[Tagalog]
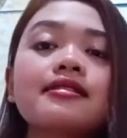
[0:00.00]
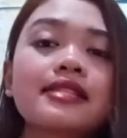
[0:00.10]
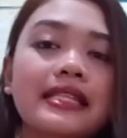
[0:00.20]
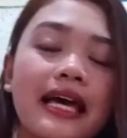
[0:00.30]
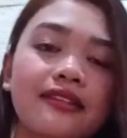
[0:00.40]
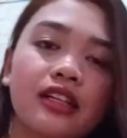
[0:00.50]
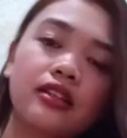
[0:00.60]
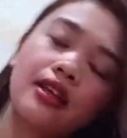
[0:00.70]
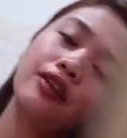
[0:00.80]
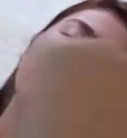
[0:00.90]
Sandra,
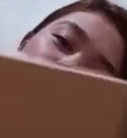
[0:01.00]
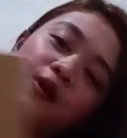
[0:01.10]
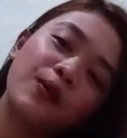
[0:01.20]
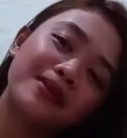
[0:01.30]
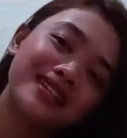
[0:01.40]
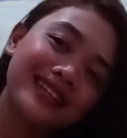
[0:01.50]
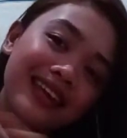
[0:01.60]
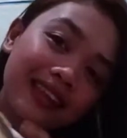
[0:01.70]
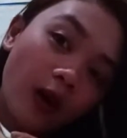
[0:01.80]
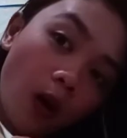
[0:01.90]
thank you so much.
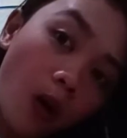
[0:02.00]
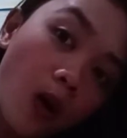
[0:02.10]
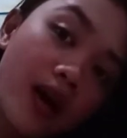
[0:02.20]
People.